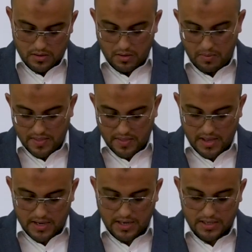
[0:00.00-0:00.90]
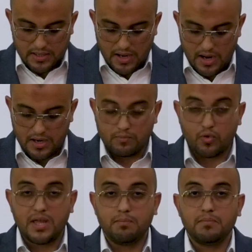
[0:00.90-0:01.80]
وبعد ذلك اللقاء
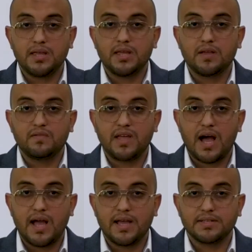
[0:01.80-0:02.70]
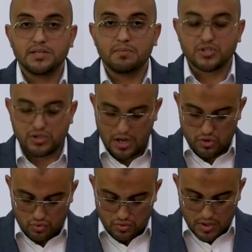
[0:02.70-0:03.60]
المهم في حياة
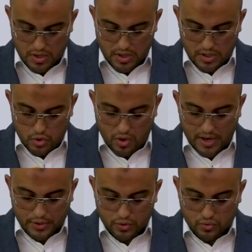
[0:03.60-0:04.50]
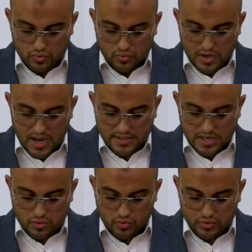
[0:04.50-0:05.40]
ماتشادو يقرر أن
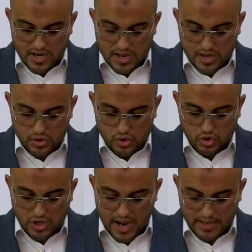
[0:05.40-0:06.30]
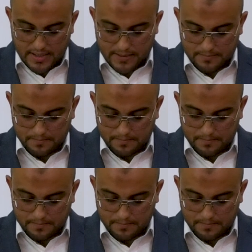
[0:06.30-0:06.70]
يكون شاعرا